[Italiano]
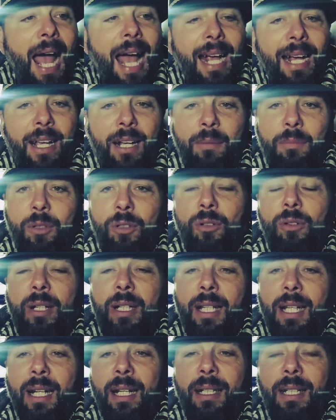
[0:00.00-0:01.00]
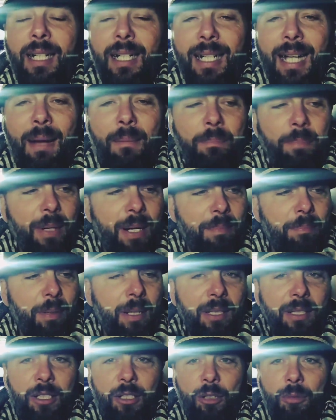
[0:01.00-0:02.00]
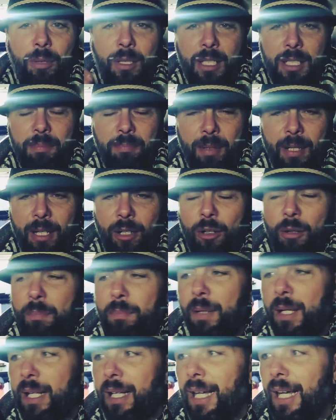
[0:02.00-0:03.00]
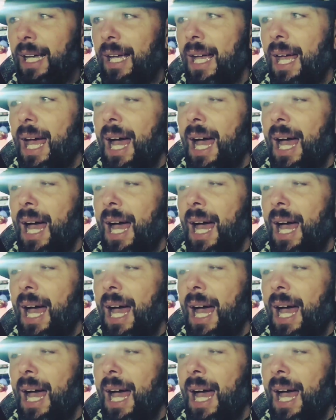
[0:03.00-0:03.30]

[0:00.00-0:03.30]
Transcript: anche il motore de, del camper è partito, poi ti spiegherò il perché.